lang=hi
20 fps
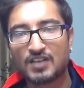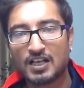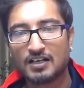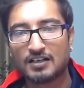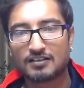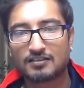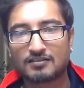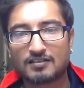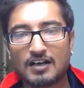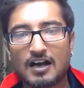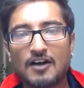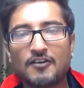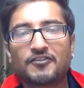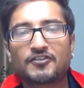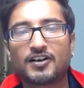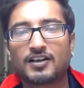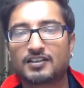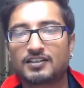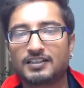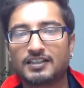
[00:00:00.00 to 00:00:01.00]
साफ
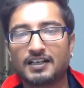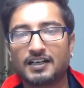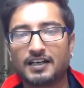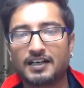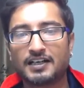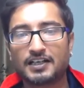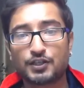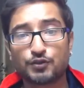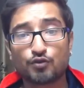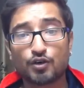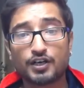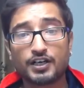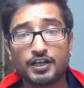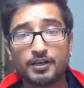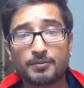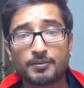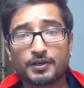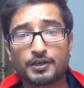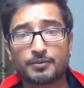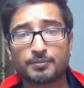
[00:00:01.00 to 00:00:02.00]
कर दिया है कि वो
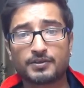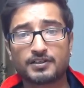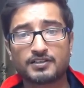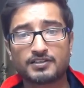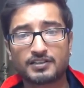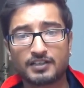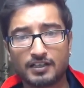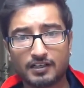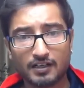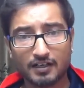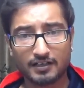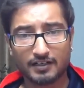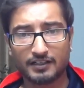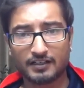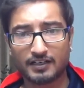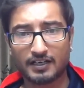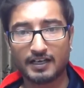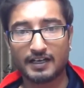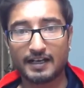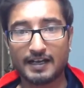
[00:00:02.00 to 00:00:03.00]
गिलबर्ट बर्न से डर नहीं
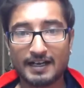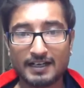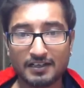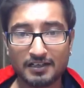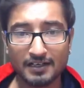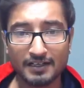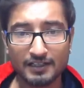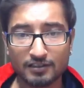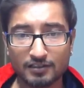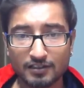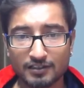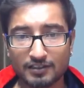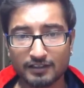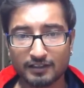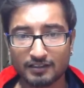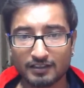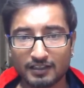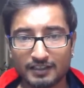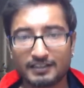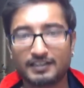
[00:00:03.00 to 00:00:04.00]
रहा है एटलीस्ट जिस
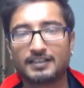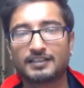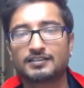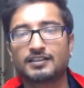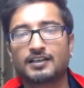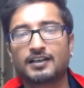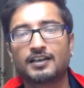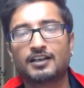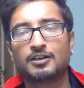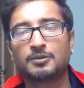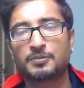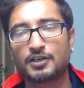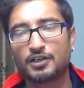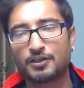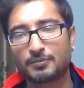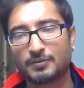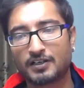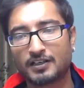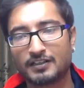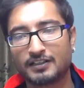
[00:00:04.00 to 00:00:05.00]
तरीके से गिलबर्ट
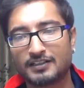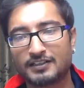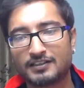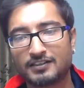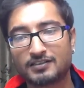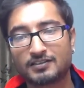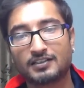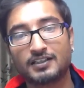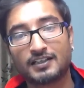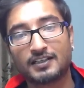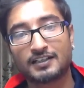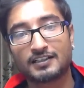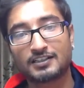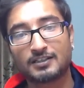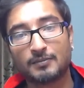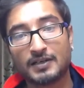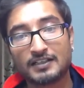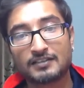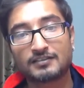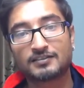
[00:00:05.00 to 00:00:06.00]
बर्न ने जिस तरीके से
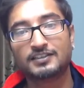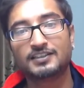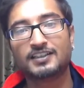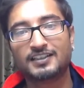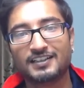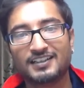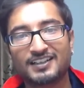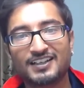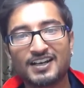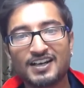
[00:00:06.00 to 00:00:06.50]
बेइज्जती की